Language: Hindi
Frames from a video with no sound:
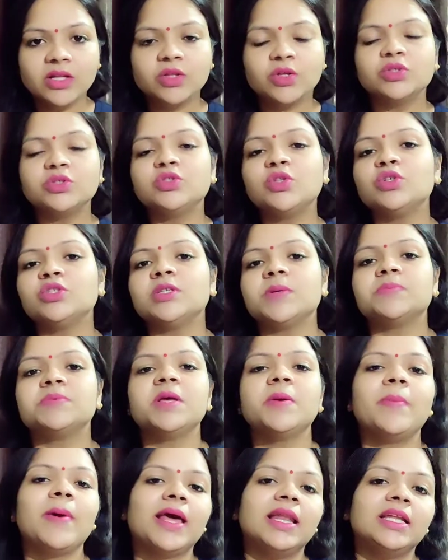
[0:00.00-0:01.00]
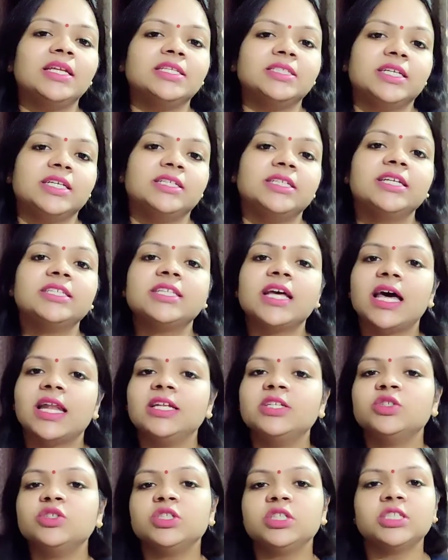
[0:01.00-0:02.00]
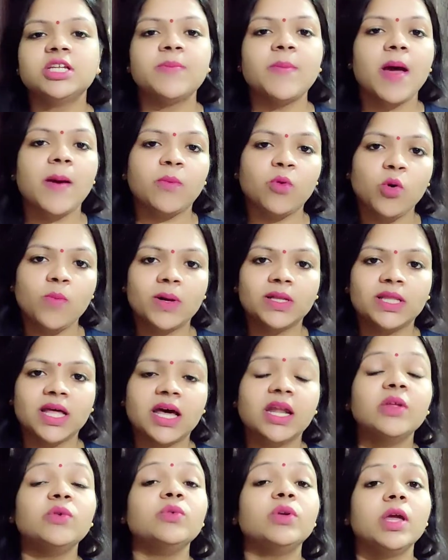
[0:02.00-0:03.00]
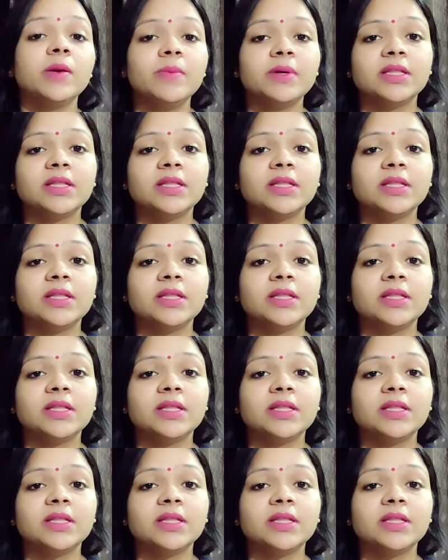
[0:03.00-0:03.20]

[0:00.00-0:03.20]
दोस्तों सबसे पहली चीज ये सारी जो चीजें मैं आपको बता रही हूँ ये